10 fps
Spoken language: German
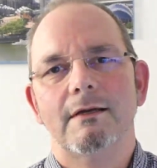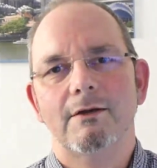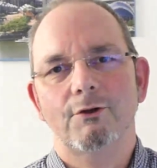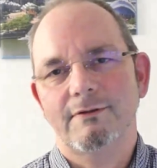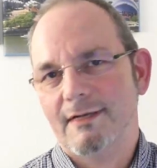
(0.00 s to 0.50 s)

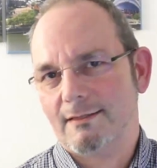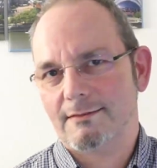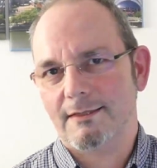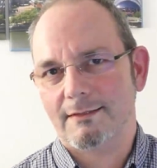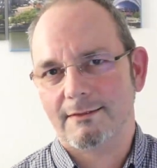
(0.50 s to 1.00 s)
äh,
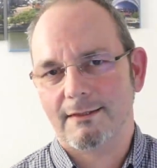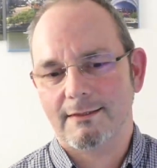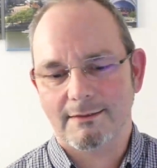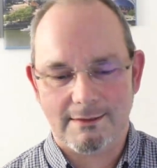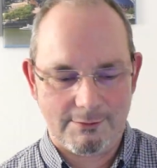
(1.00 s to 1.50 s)
Kontaktdaten
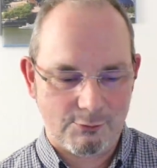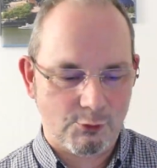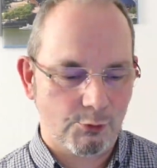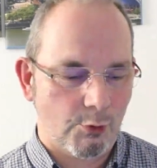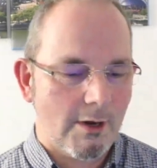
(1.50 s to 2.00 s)
rangehen.
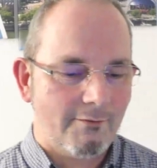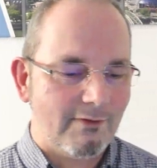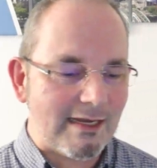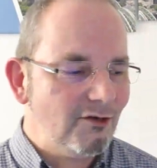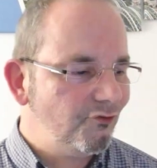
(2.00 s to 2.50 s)
So,
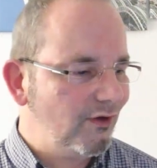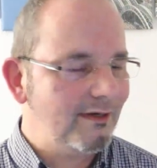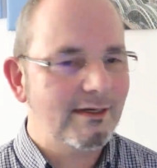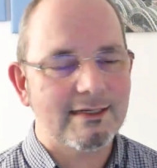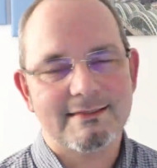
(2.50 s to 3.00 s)
wie ich
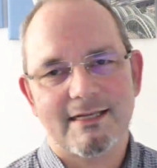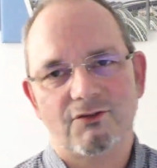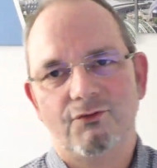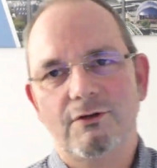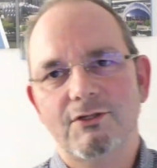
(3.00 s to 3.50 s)
finde, ist
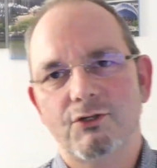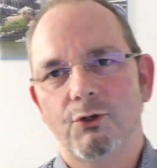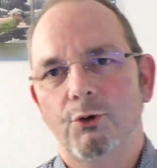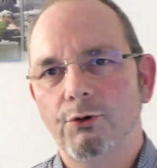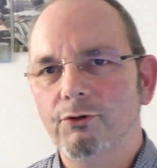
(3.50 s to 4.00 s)
das wirklich
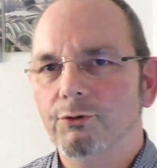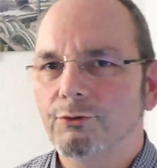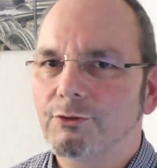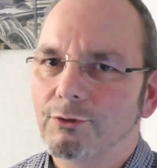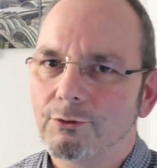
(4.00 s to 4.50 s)
eine runde
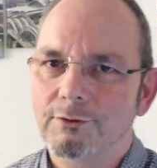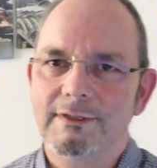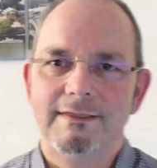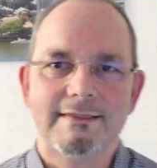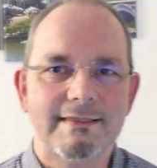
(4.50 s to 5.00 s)
und
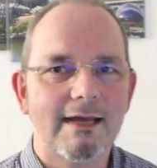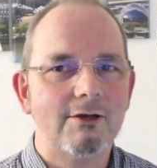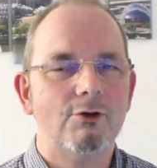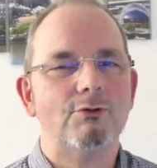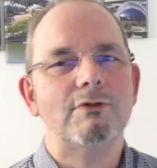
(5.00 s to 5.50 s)
gelungene
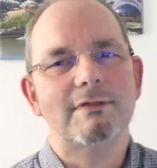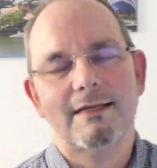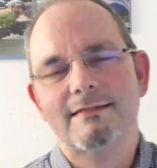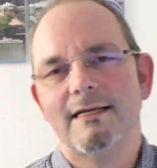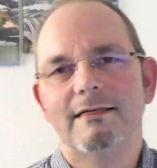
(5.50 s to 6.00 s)
Sache und
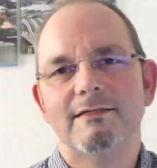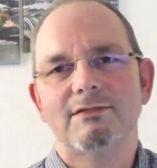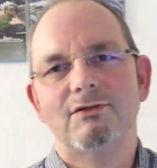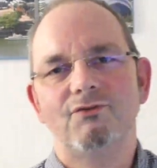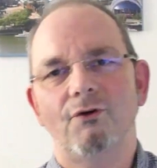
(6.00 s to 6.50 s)
ganz
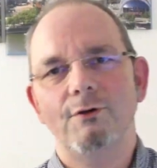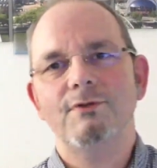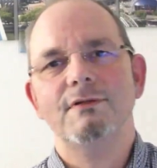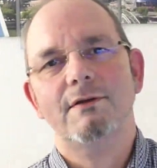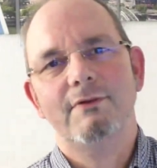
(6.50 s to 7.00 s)
ehrlich, ich freue
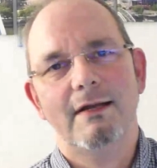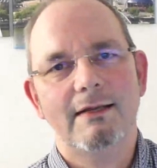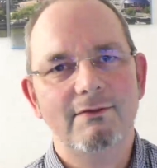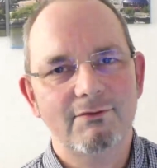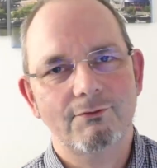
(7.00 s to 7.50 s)
mich da wieder
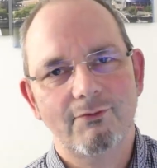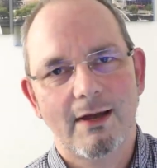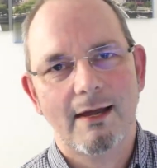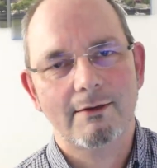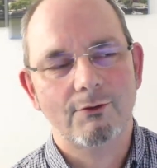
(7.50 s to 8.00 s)

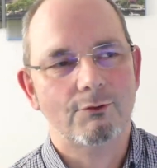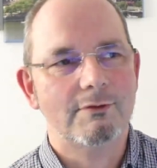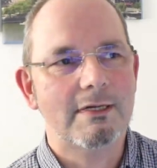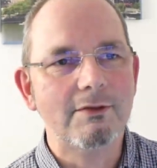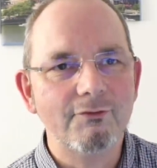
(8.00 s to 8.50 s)
hinzufahren
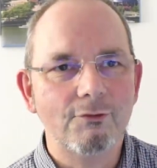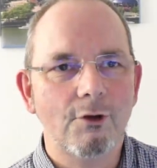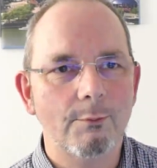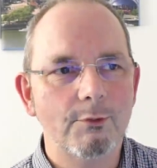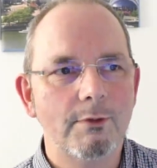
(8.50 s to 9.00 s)
und
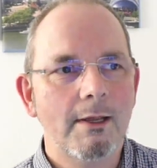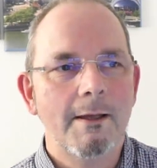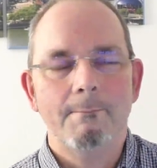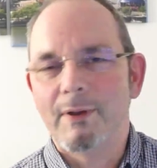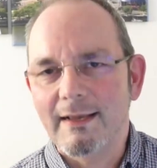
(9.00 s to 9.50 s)
hinzukommen,
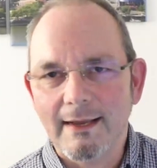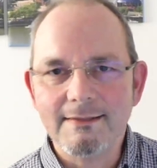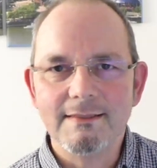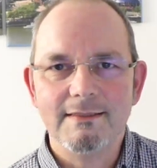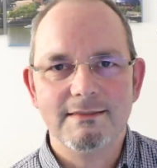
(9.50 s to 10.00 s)

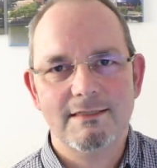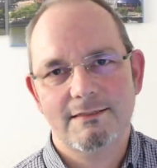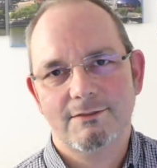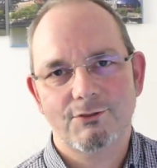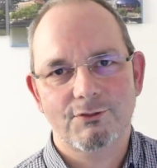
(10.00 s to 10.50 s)
bekannte
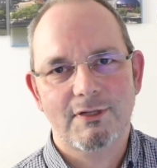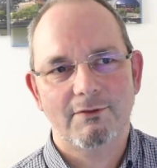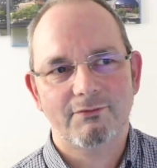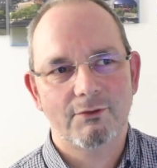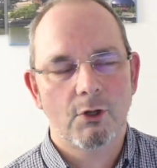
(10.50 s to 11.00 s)
Gesichter zu
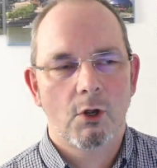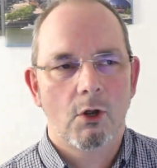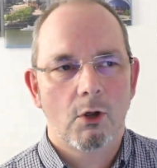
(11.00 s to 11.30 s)
treffen